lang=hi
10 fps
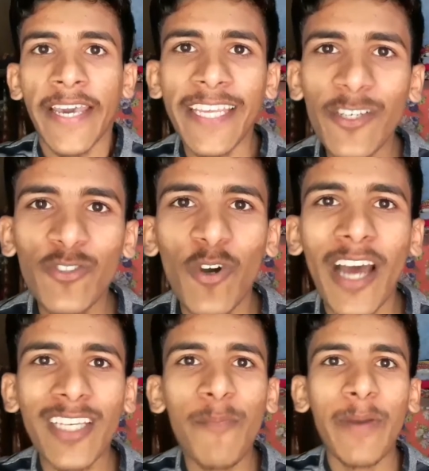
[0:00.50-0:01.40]
हे hey दोस्तों
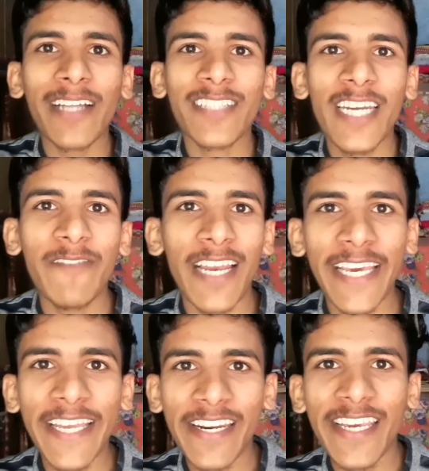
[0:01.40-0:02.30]
आज हम बात करने
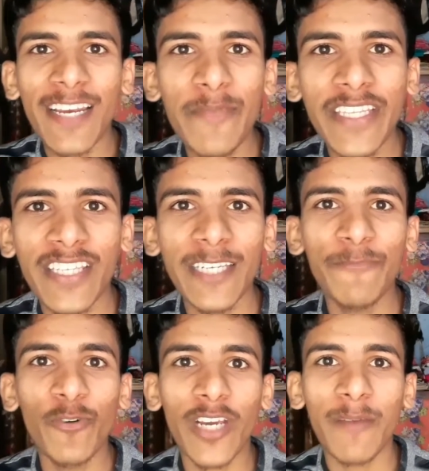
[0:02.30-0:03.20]
वाले हैं Realme 3
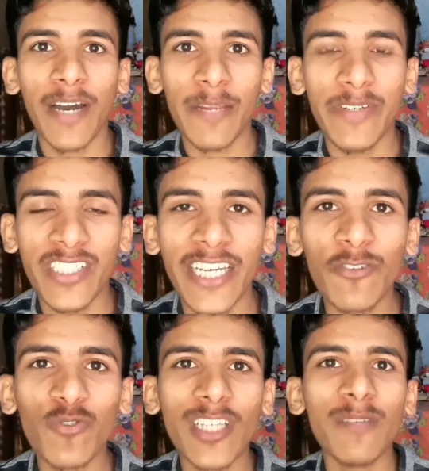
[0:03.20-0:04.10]
Pro के बारे में जी हाँ
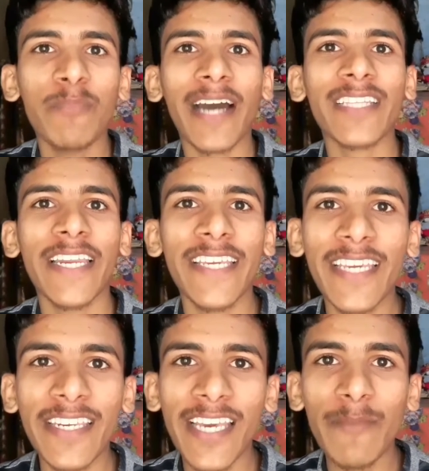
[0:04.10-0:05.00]
दोस्तों आज हम बात
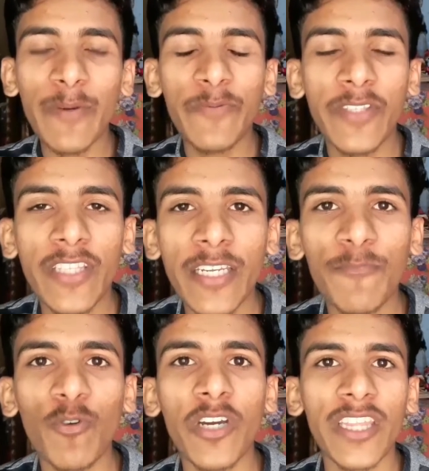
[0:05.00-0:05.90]
करेंगे कि Realme 3
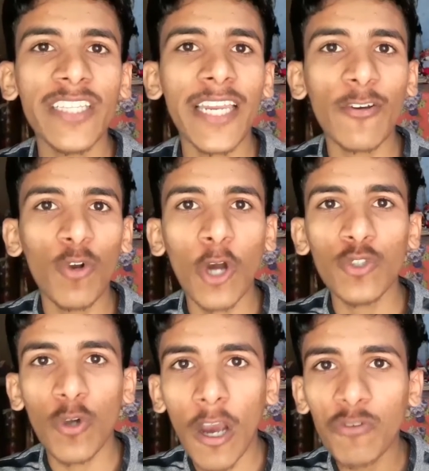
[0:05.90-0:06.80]
Pro कितनी तारीख को
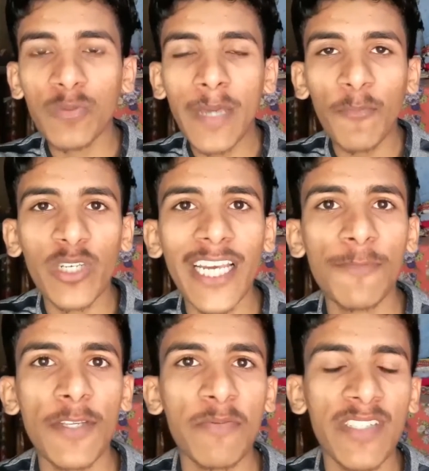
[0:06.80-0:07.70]
लॉन्च होगा और उसमें आपको क्या
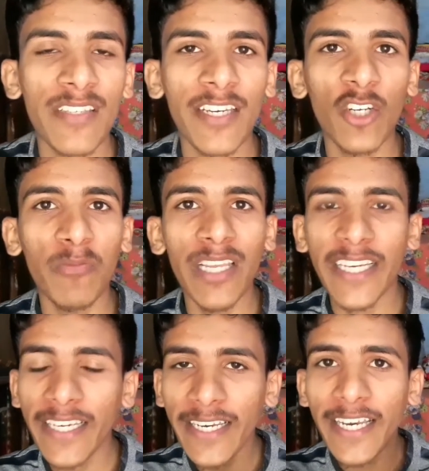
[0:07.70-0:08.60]
स्पेसिफिकेशन देखने को
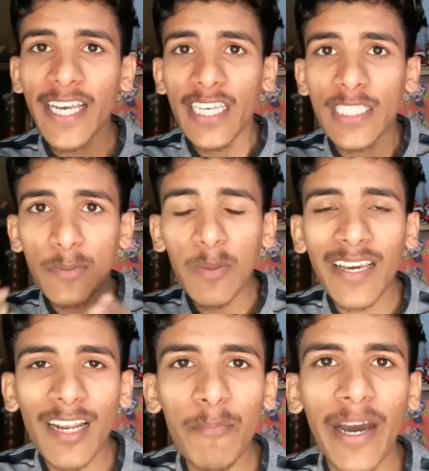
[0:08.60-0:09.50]
मिलेंगे सबसे
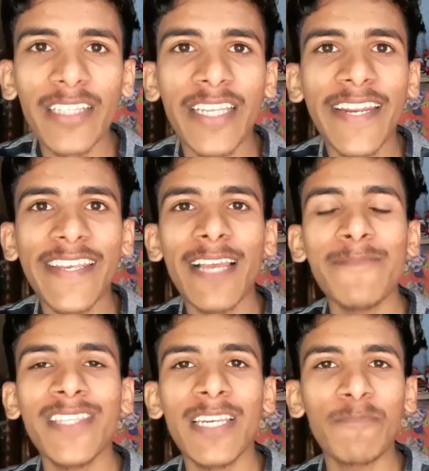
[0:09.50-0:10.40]
पहले अगर हम बात करें
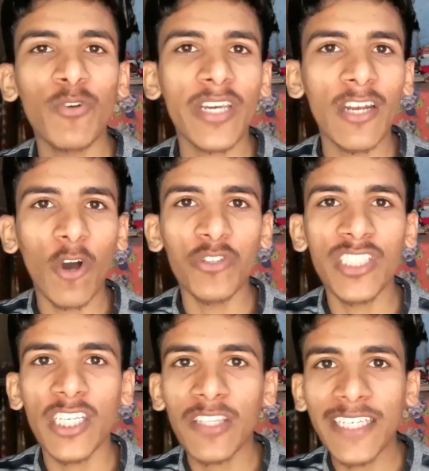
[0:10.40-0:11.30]
Realme 3 Pro के
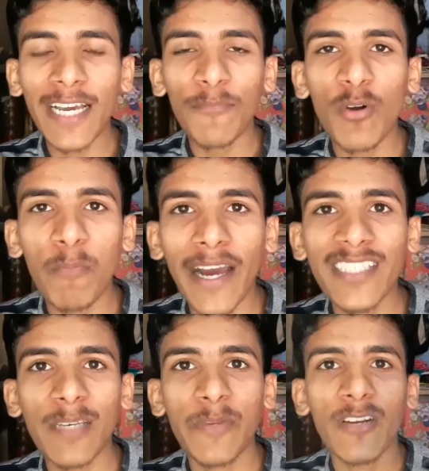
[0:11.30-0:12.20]
लॉन्च की तो ये आपको
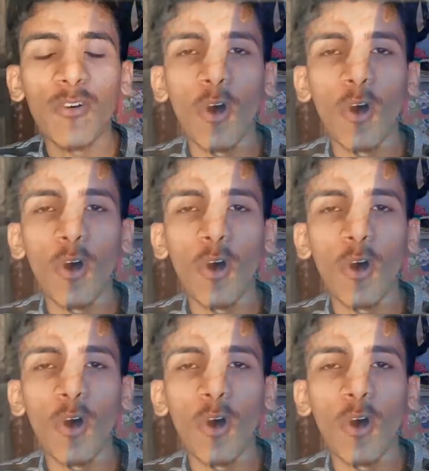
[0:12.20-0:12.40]
22 अप्रैल को